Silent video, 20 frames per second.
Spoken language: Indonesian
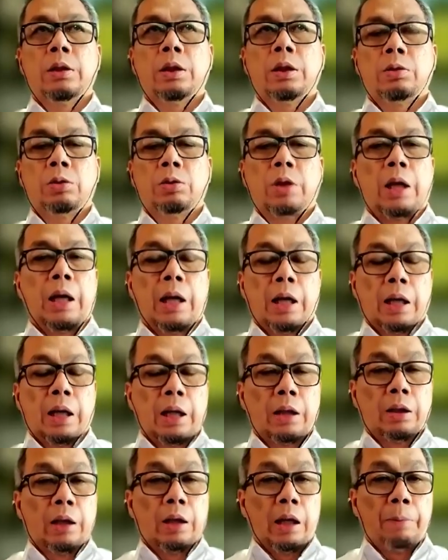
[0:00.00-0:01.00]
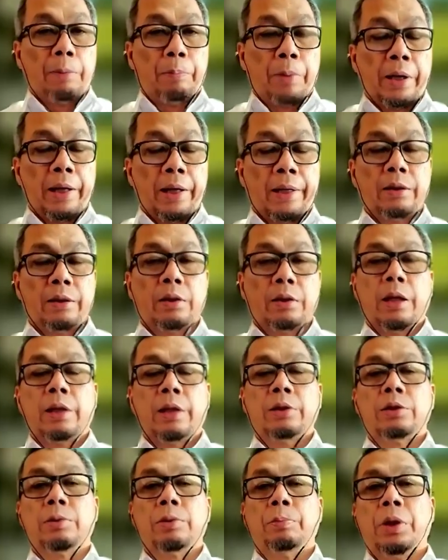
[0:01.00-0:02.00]
itu tanggal 8
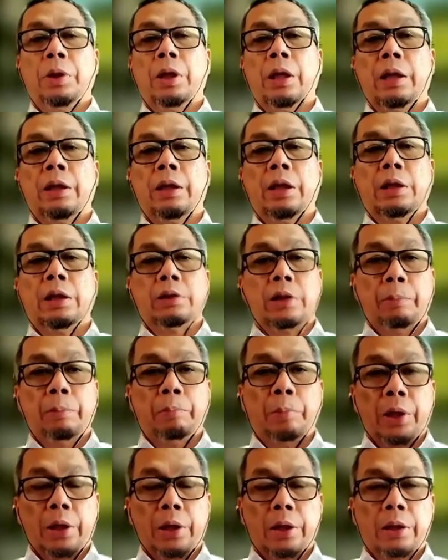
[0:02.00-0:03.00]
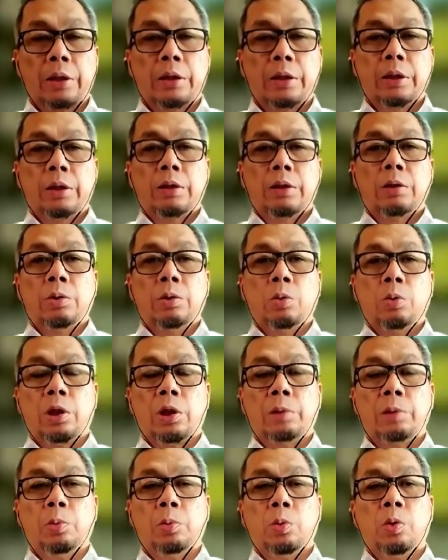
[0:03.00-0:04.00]
dan 9 Desember
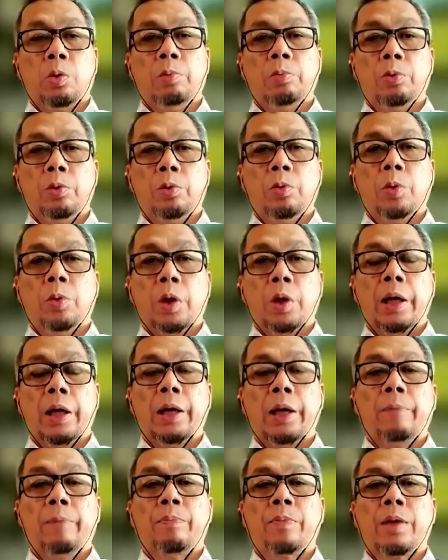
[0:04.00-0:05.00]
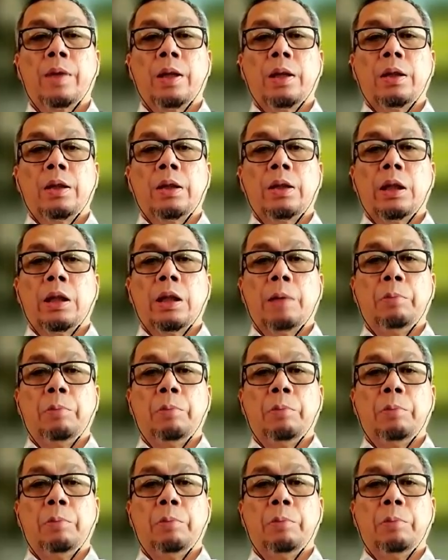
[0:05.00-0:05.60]
2022 kita